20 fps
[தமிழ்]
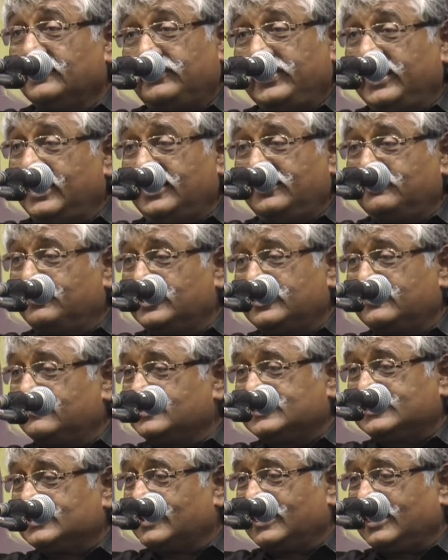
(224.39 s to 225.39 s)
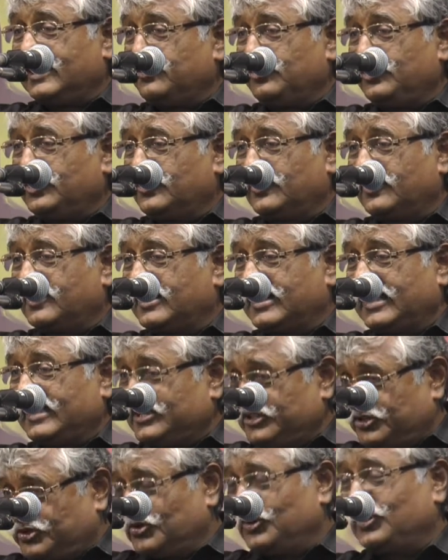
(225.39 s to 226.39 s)
பேர் மட்டும் வச்சா நாய் உயிரோடு
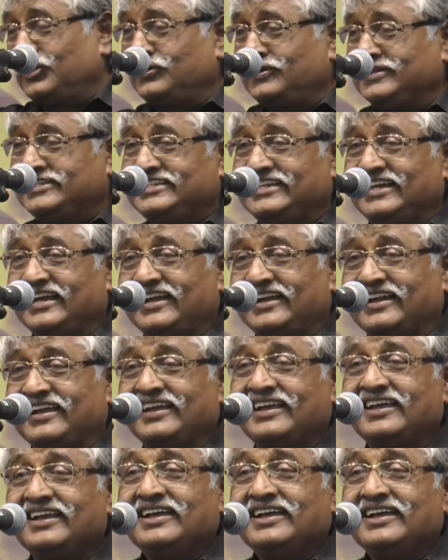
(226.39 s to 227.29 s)
இருக்காது சோறு வச்சியான்னு